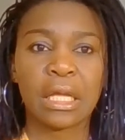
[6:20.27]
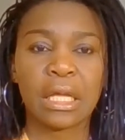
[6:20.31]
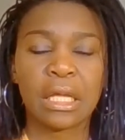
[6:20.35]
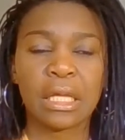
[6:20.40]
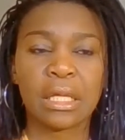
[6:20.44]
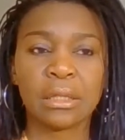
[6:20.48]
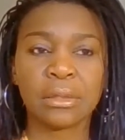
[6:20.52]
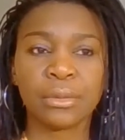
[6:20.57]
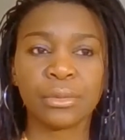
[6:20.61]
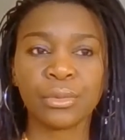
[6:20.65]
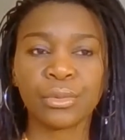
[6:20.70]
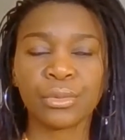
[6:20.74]

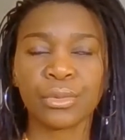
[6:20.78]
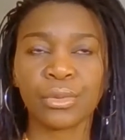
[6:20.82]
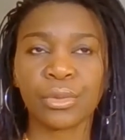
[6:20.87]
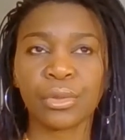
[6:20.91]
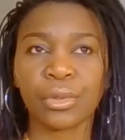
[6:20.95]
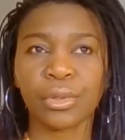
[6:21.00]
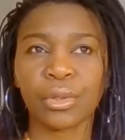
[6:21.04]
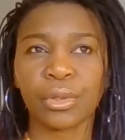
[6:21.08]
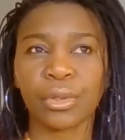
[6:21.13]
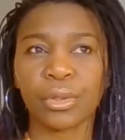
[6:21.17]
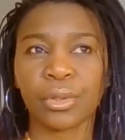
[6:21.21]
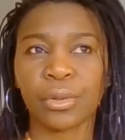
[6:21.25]
Et donc,
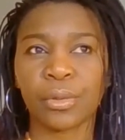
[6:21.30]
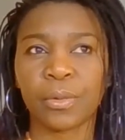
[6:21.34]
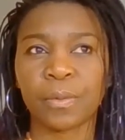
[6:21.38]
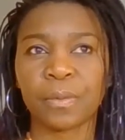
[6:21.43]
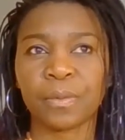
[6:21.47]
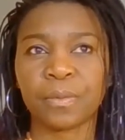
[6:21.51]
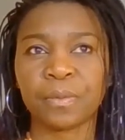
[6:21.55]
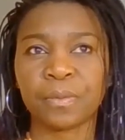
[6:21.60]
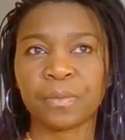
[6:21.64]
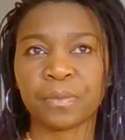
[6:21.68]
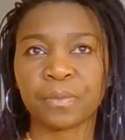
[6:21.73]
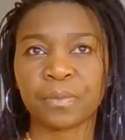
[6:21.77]

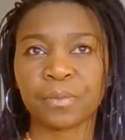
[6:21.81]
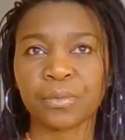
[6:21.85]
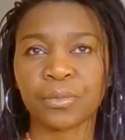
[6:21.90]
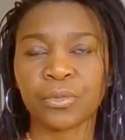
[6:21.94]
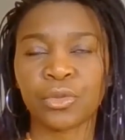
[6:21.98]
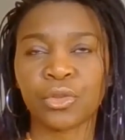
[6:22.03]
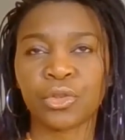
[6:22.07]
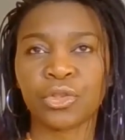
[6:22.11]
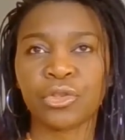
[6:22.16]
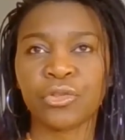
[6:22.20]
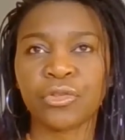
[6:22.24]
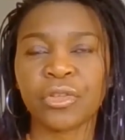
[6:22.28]
euh,
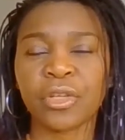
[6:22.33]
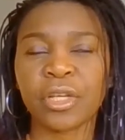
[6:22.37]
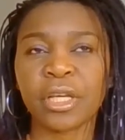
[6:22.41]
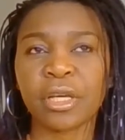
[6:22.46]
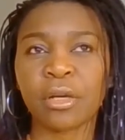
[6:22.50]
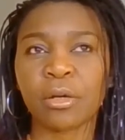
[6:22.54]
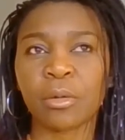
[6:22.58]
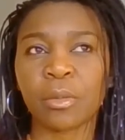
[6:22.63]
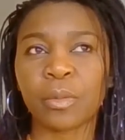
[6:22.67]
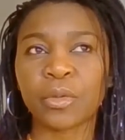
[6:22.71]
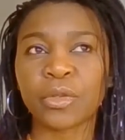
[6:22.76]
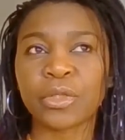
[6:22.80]
je vais
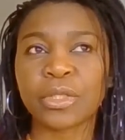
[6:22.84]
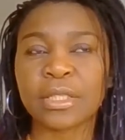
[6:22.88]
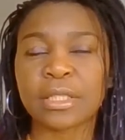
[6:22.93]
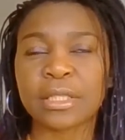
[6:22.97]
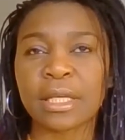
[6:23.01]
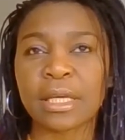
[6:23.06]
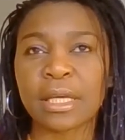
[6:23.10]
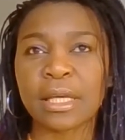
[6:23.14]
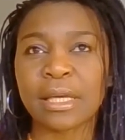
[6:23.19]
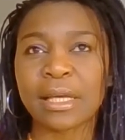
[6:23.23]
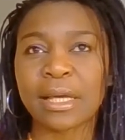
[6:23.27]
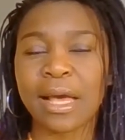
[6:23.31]

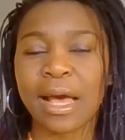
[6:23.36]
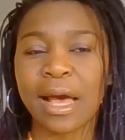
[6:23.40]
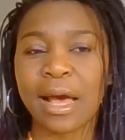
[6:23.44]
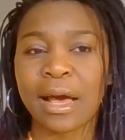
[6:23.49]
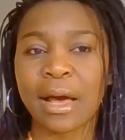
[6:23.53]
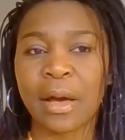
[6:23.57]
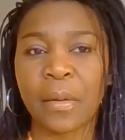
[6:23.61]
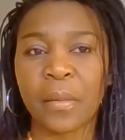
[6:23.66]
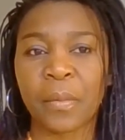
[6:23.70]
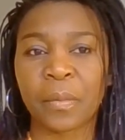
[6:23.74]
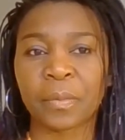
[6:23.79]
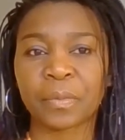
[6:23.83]
commencer
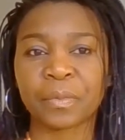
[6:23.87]
à